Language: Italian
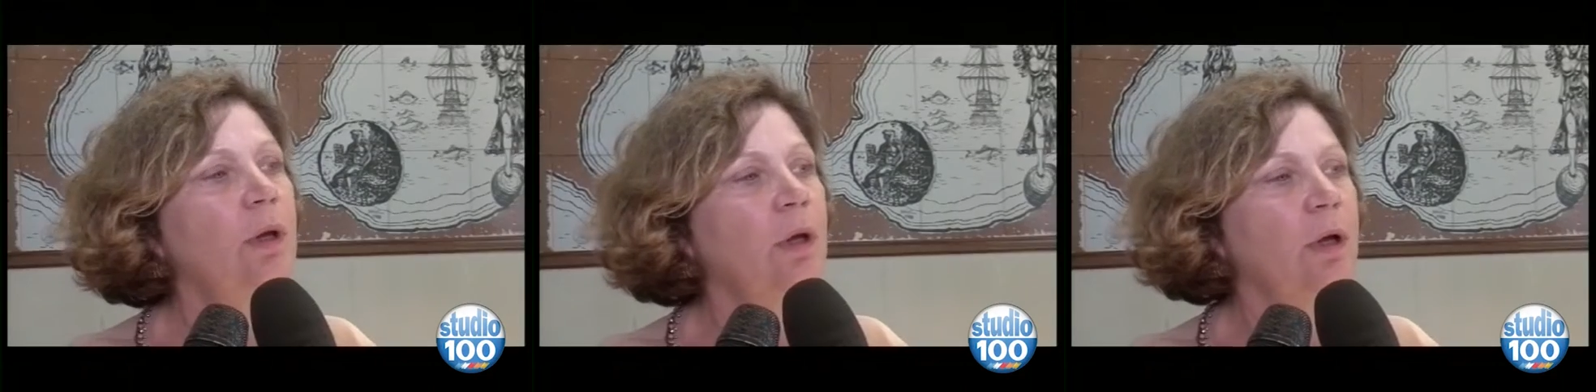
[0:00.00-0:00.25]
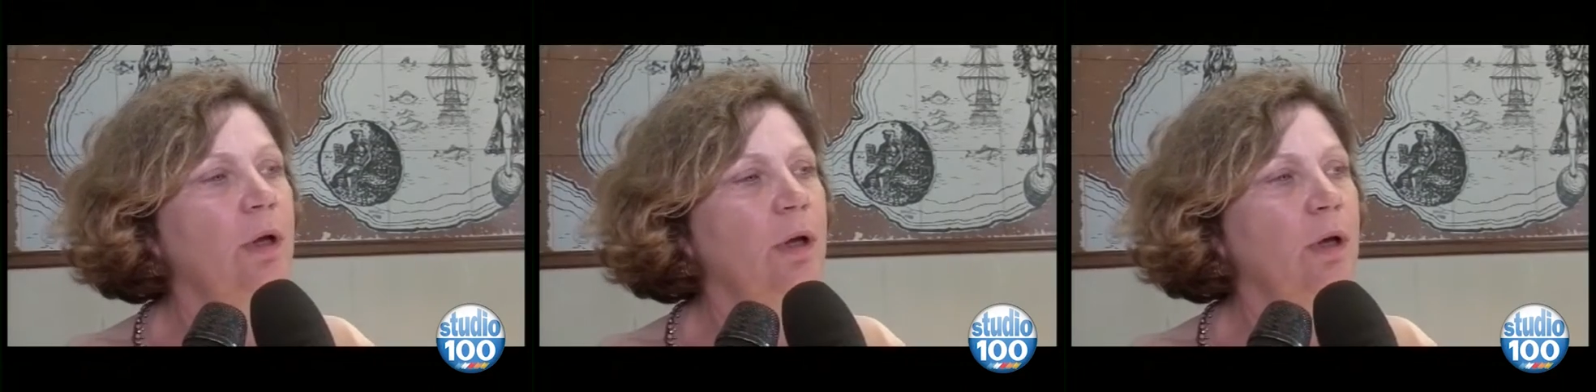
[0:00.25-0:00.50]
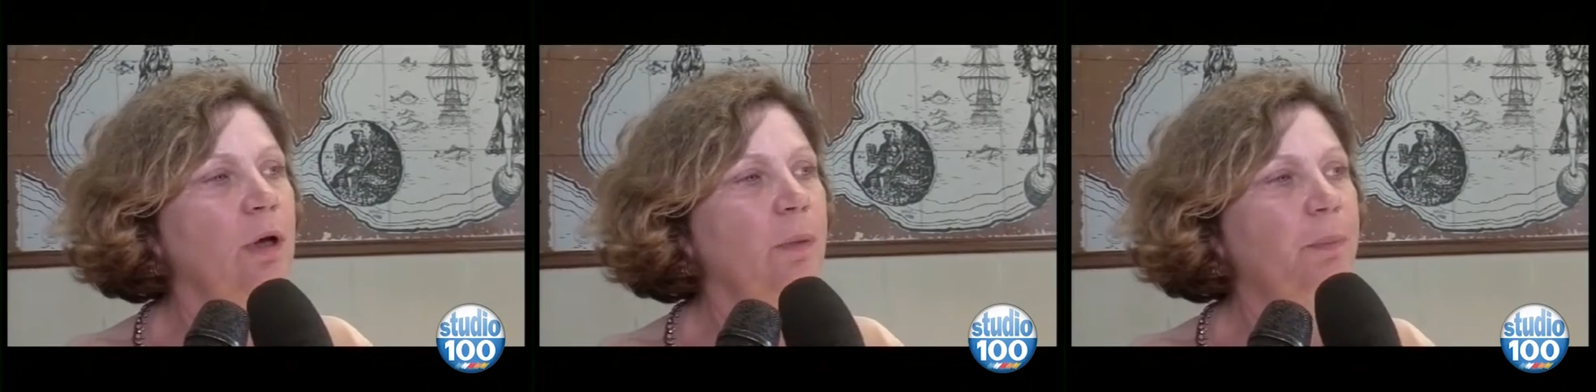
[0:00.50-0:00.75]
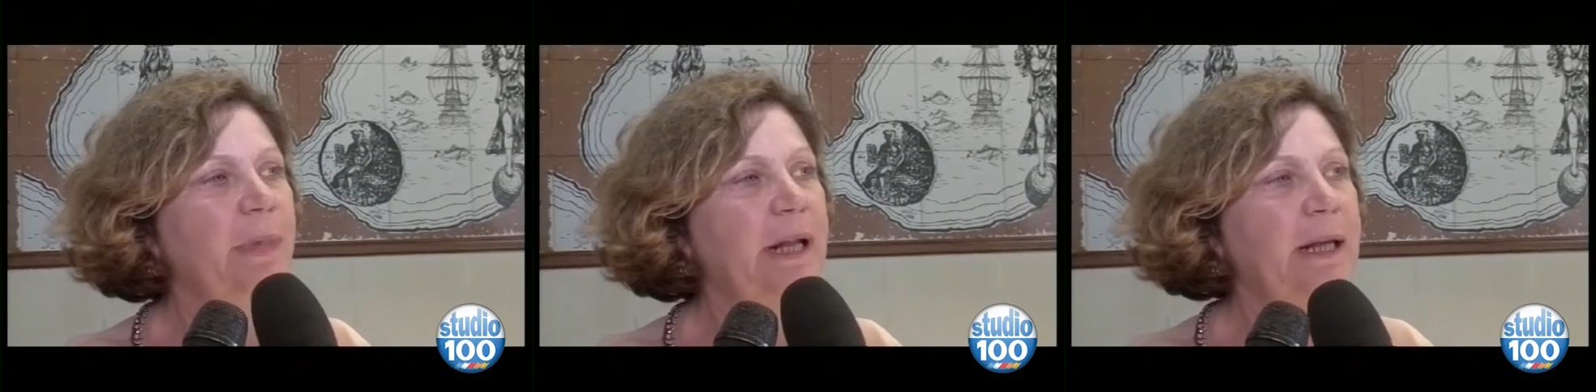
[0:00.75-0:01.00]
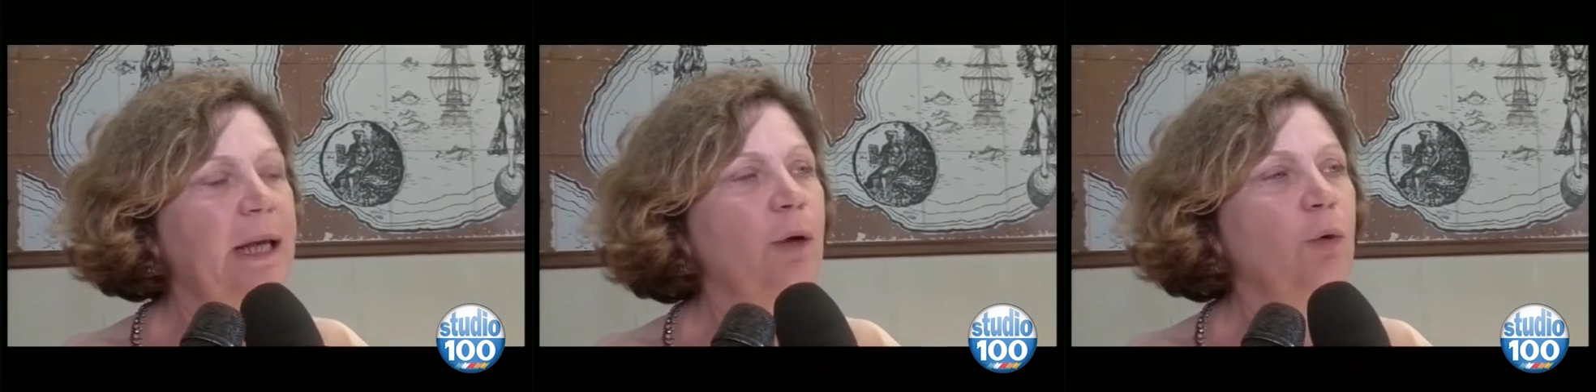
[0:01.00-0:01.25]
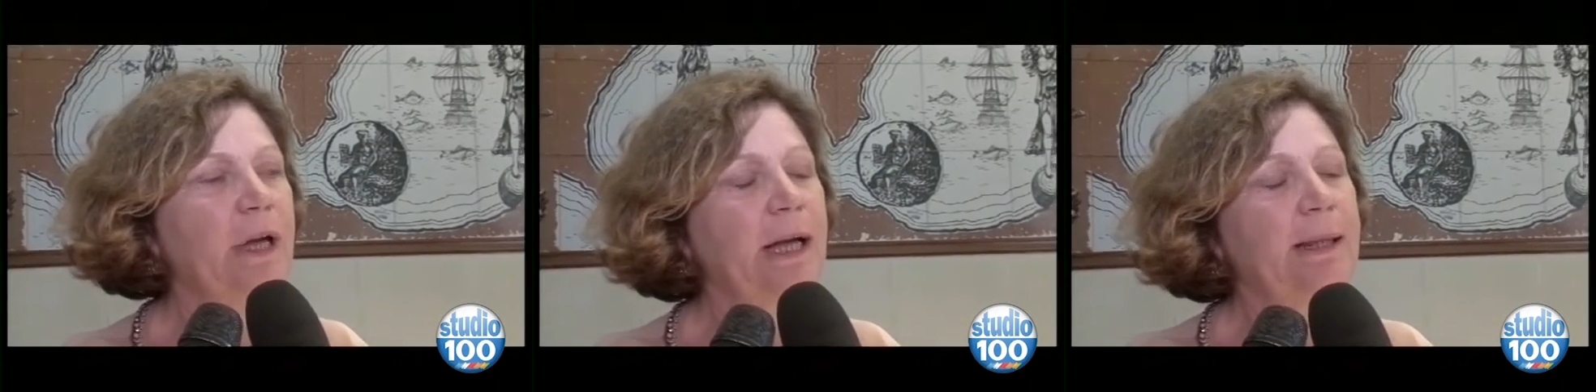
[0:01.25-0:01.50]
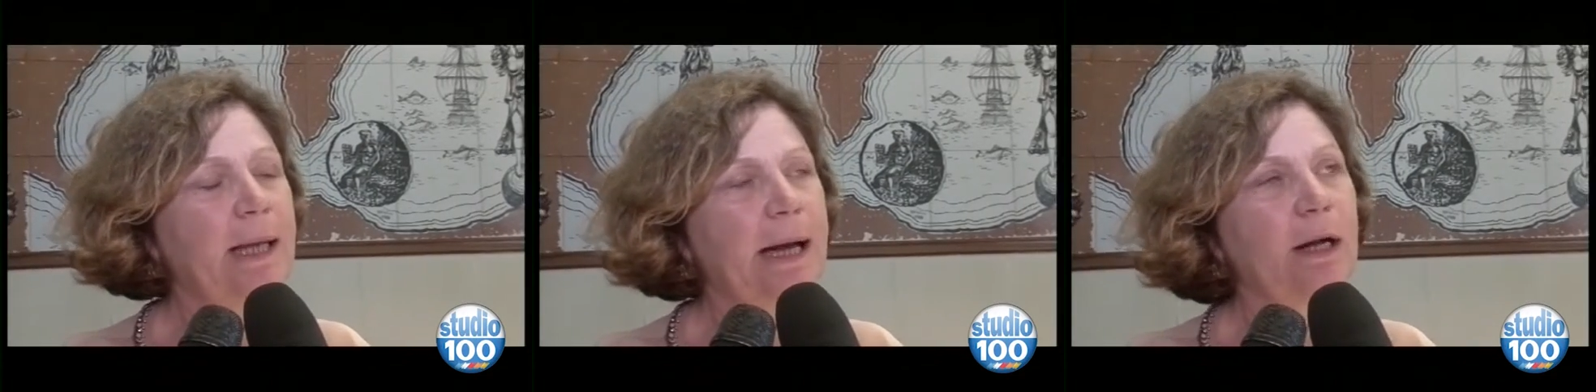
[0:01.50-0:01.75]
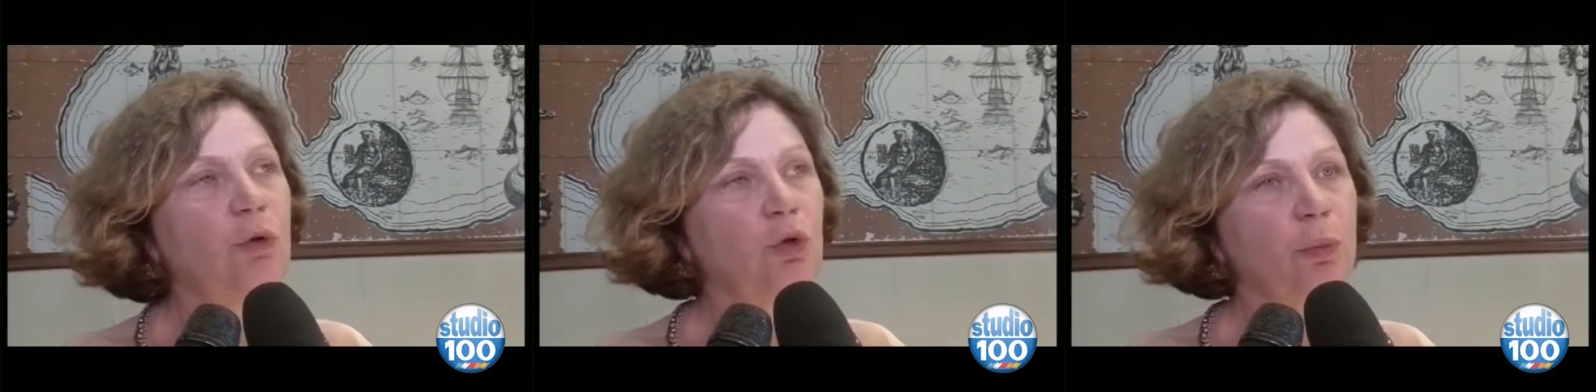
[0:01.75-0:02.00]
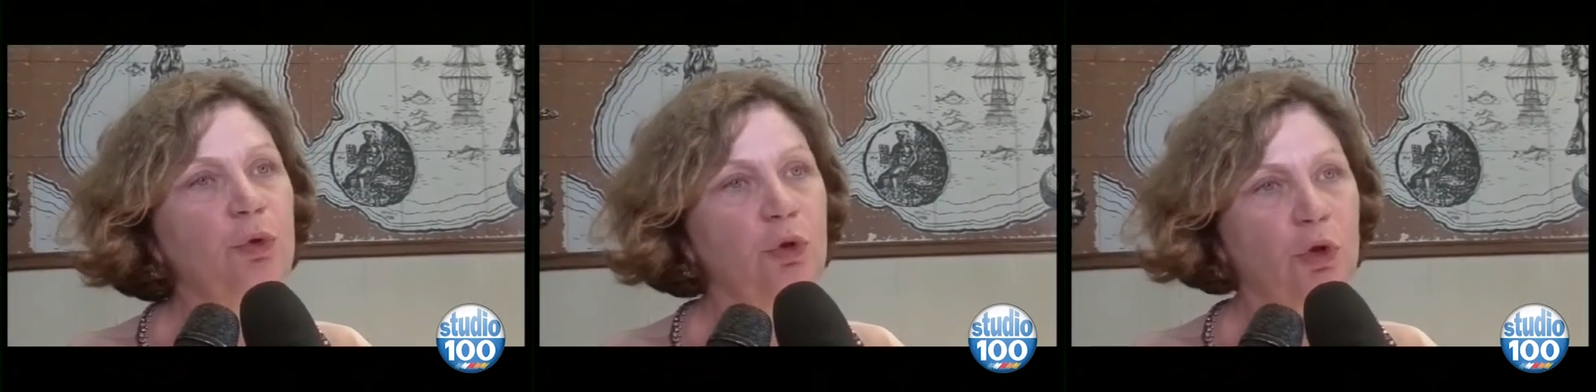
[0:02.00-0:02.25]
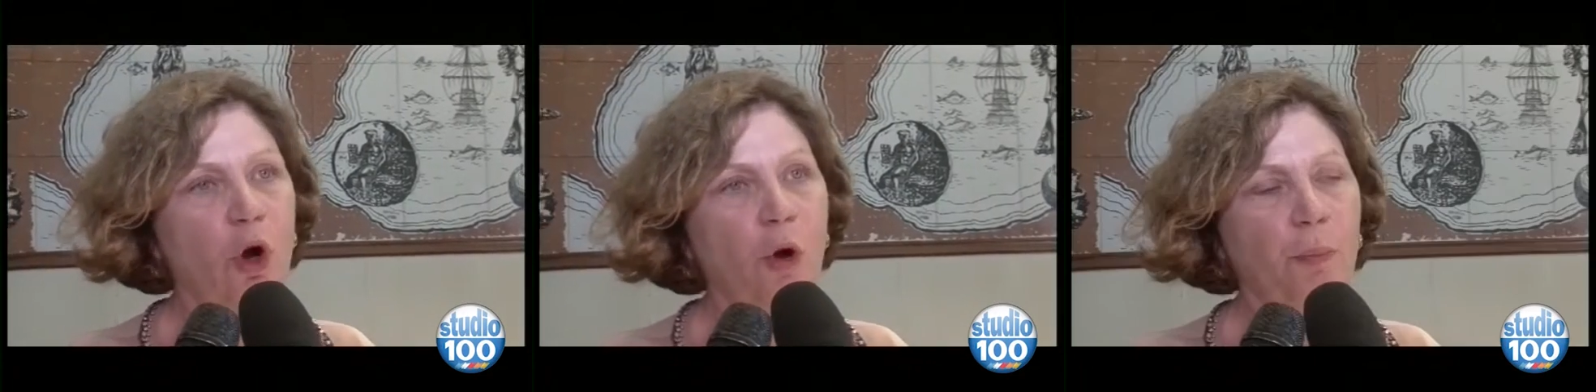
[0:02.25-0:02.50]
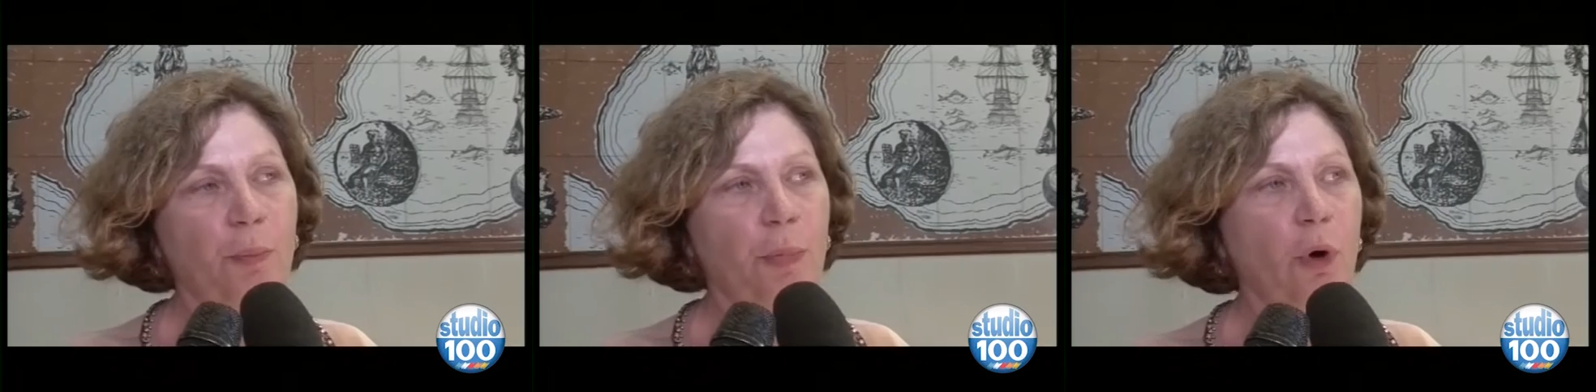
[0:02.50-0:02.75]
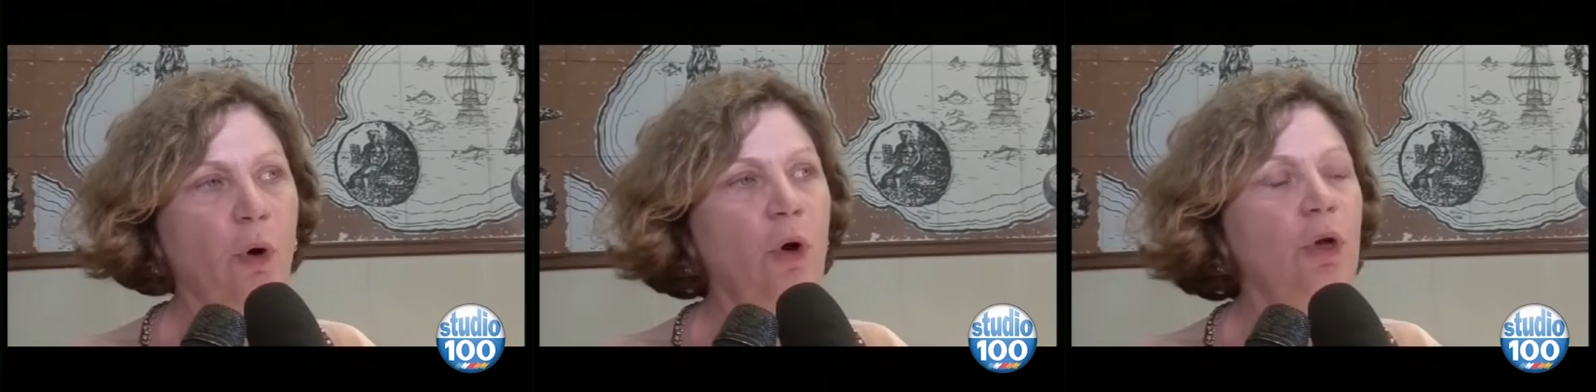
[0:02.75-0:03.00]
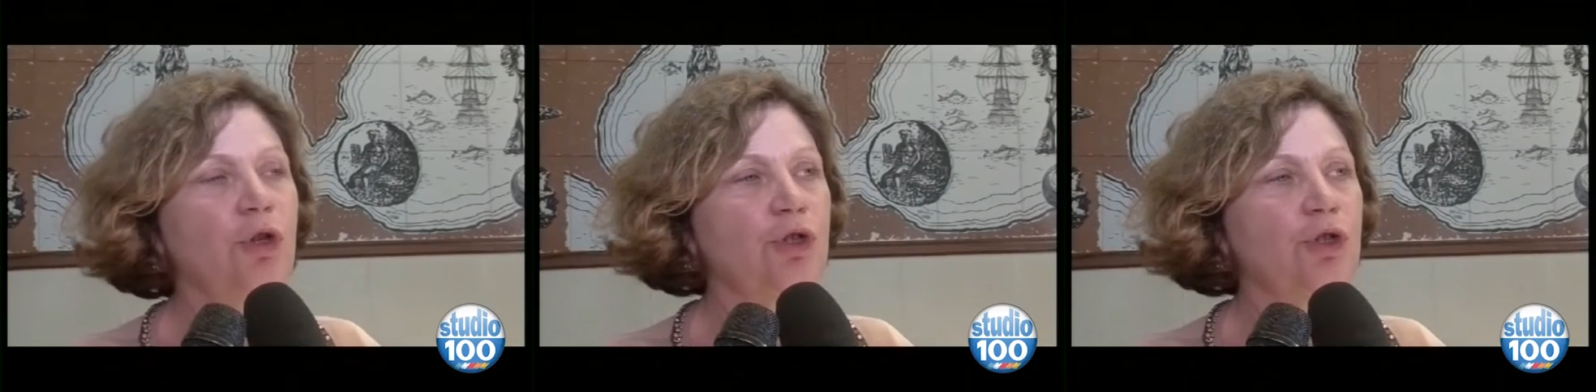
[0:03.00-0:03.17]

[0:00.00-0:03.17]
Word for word: eh, perché qui a Taranto purtroppo